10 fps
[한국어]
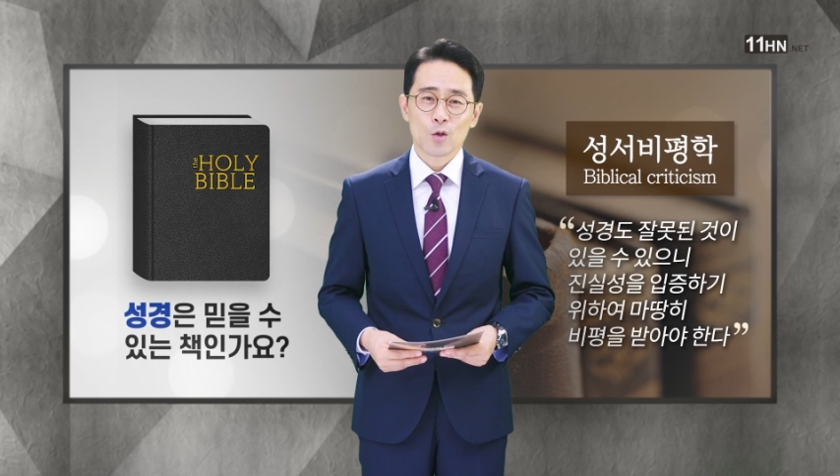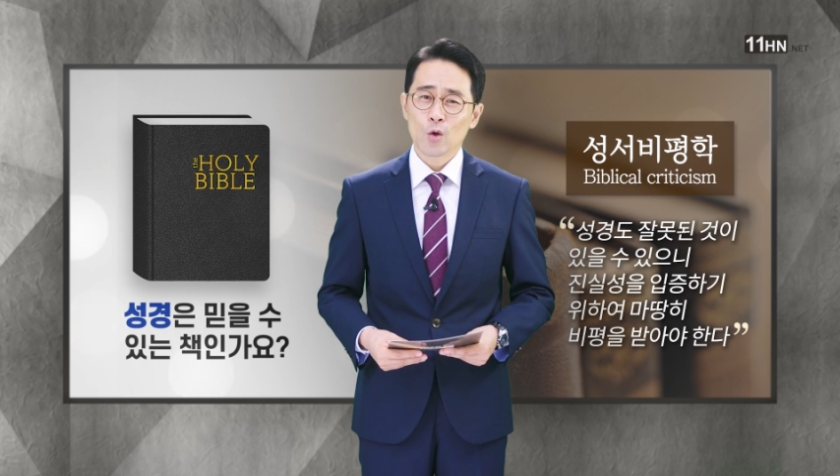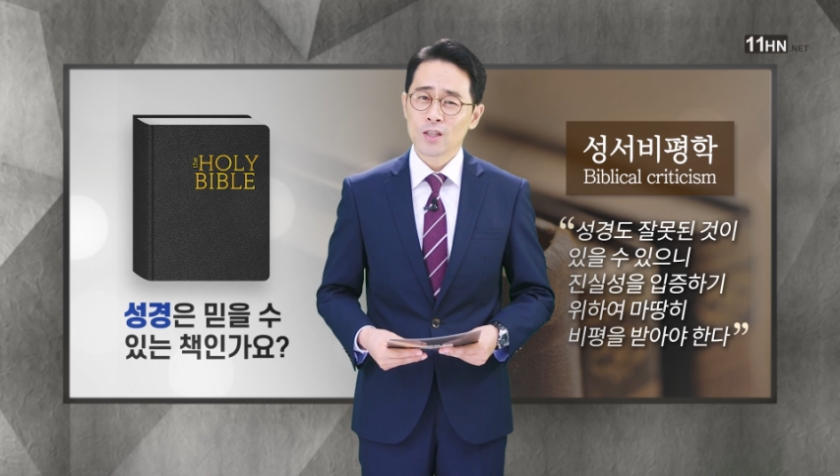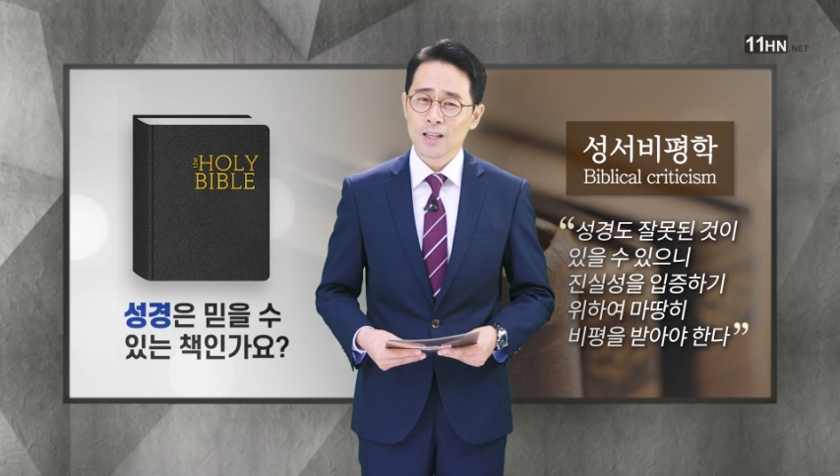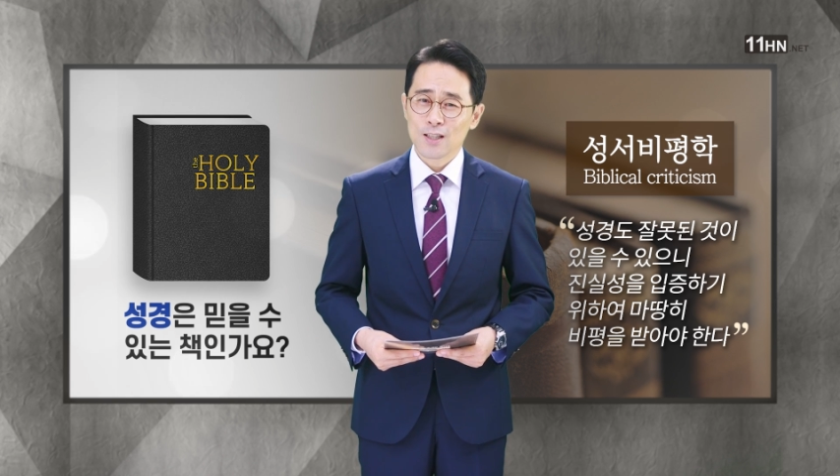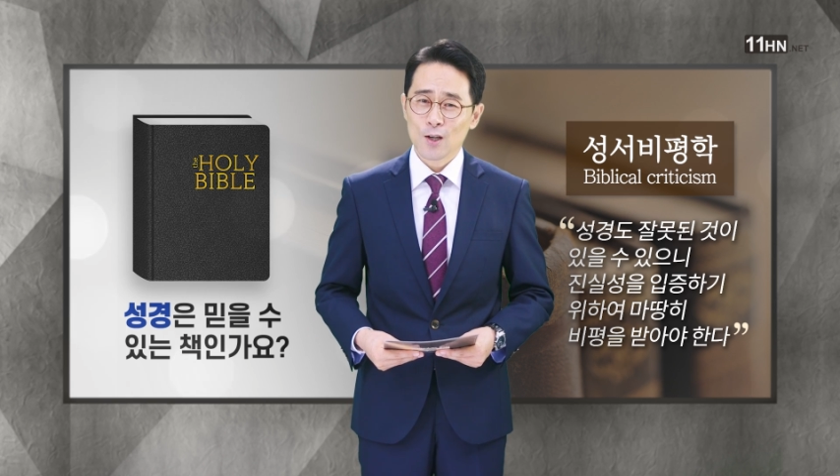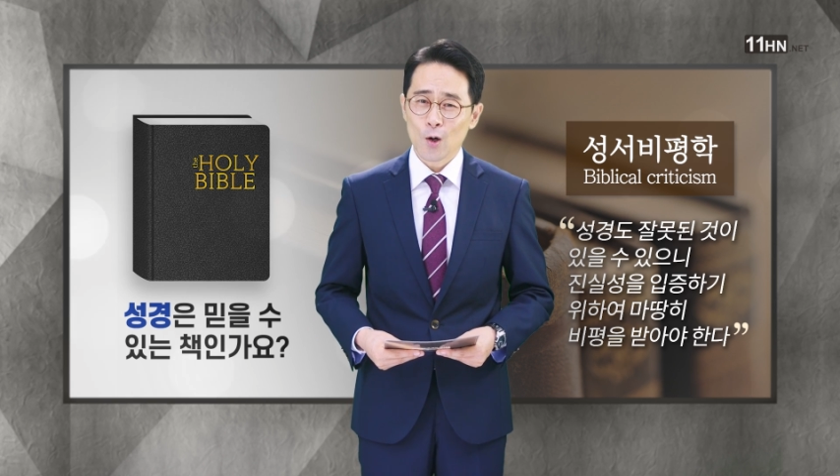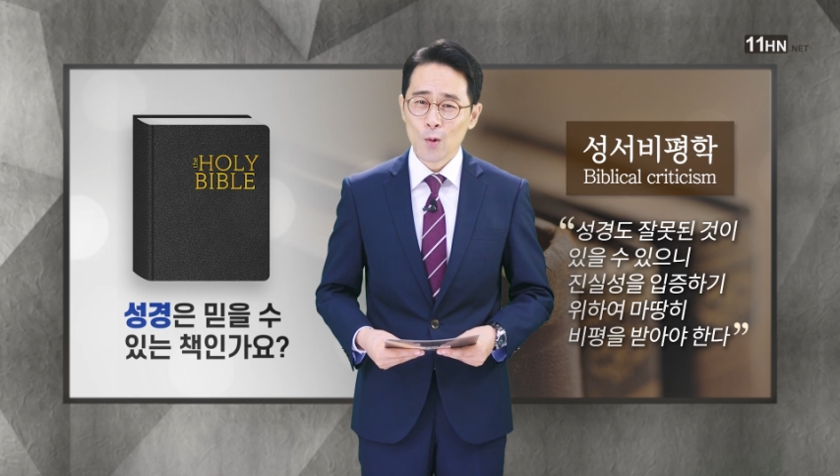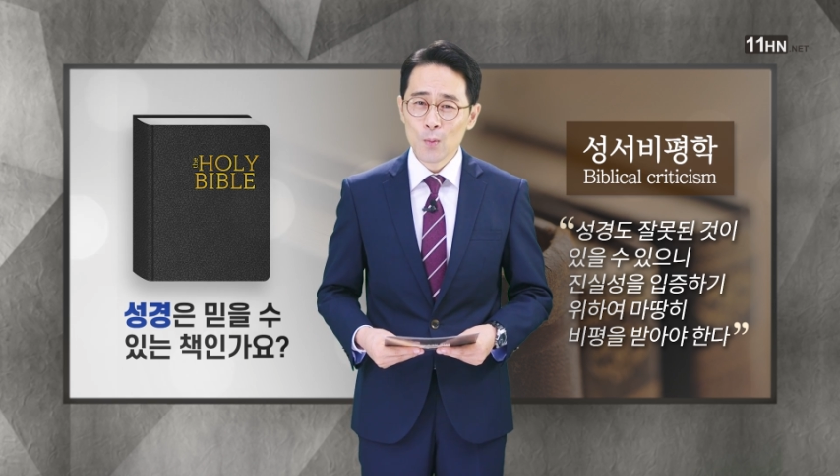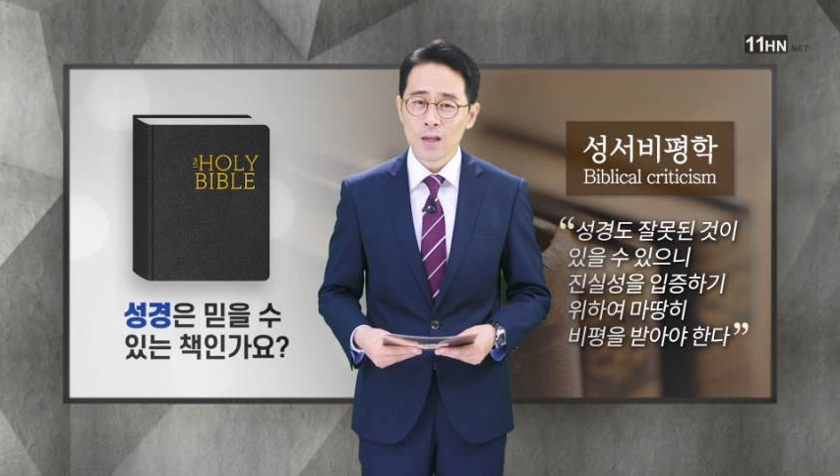교회 자체가
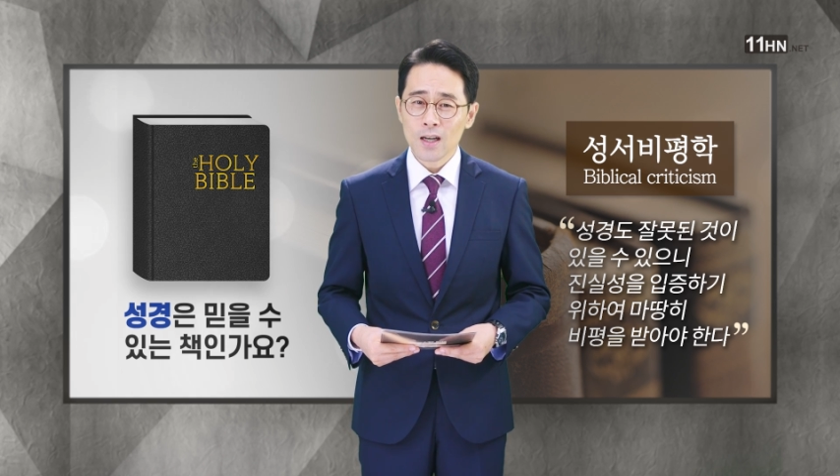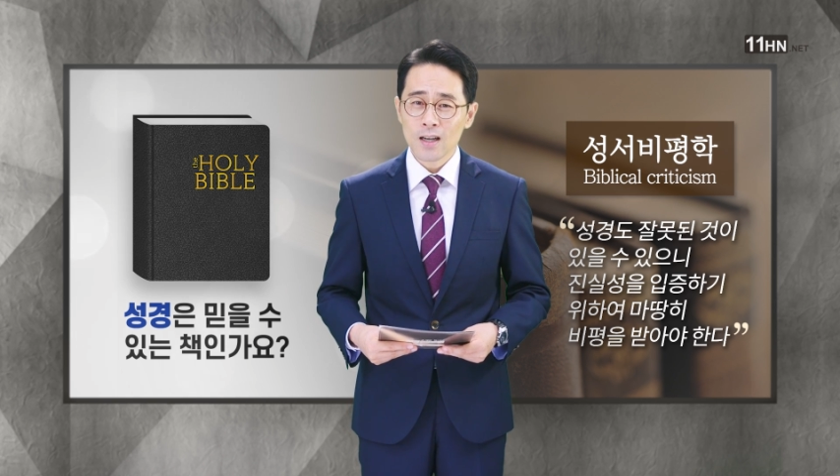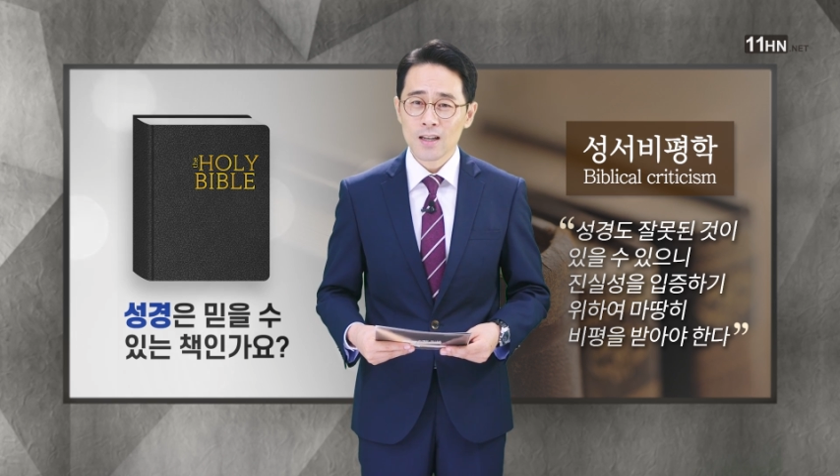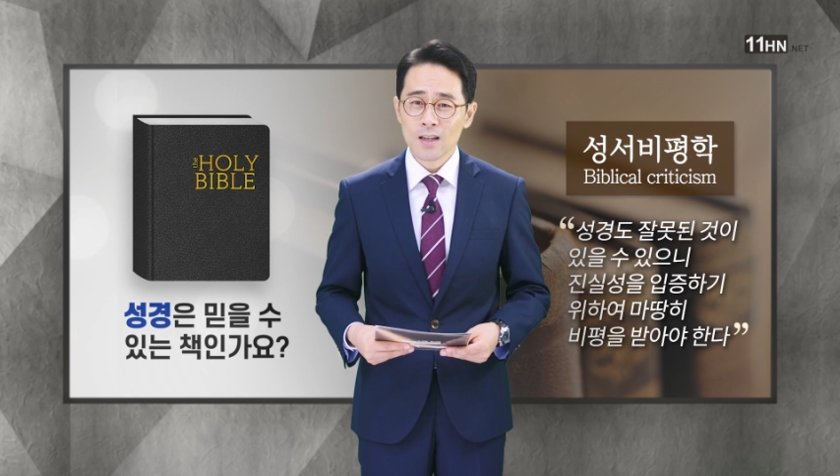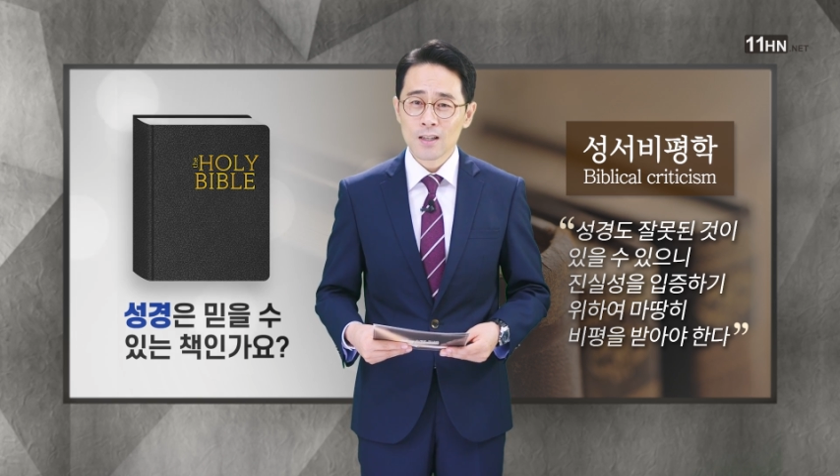얼마나